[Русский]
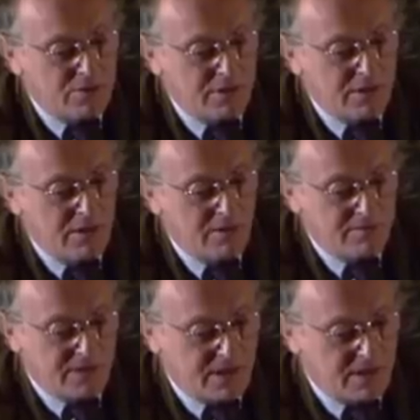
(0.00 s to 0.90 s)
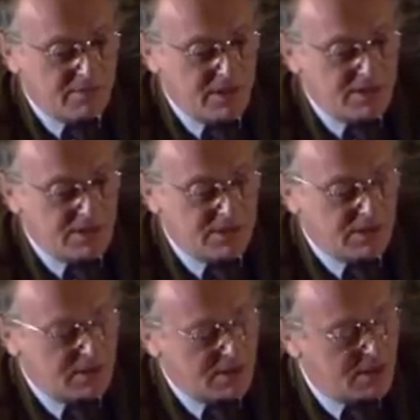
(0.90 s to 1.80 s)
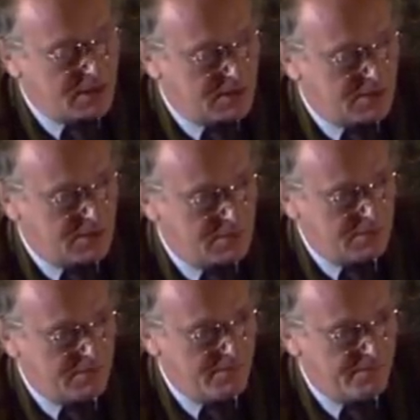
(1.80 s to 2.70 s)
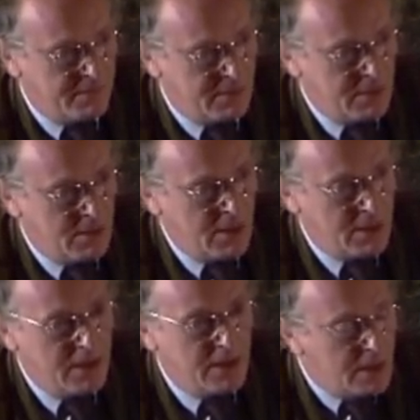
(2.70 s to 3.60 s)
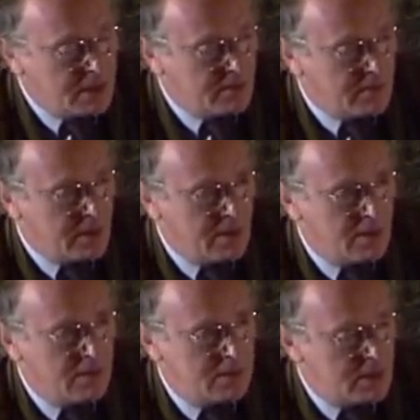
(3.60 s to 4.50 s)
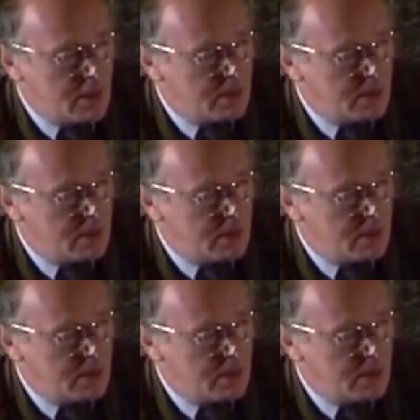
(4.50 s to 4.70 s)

быть взаимное сострадание. И этого я